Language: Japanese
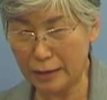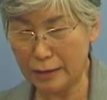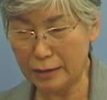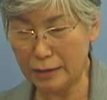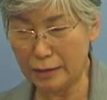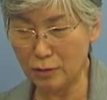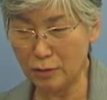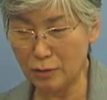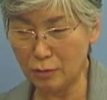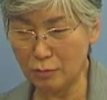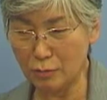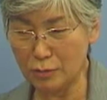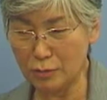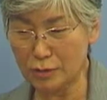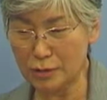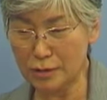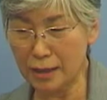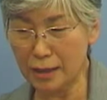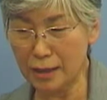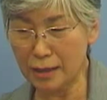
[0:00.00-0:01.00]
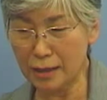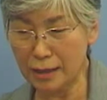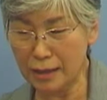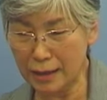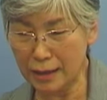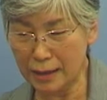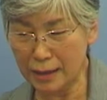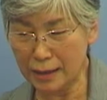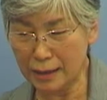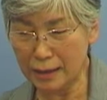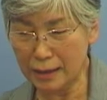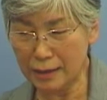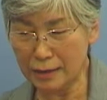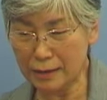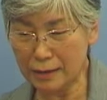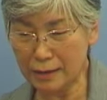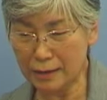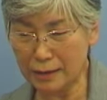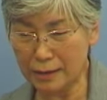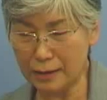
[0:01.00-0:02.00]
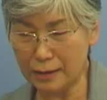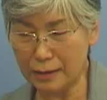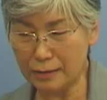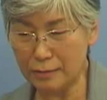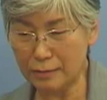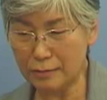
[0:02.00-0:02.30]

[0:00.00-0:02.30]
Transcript: うみんなで議論をしながら、